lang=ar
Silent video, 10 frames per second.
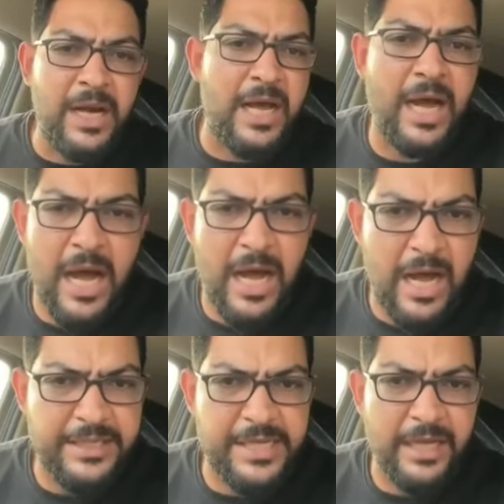بتطلع
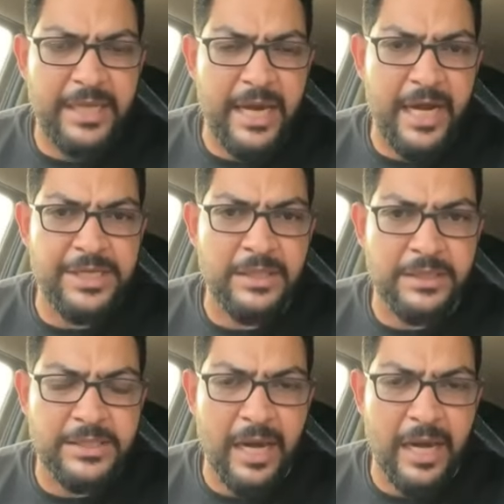آه، ساعتين عشان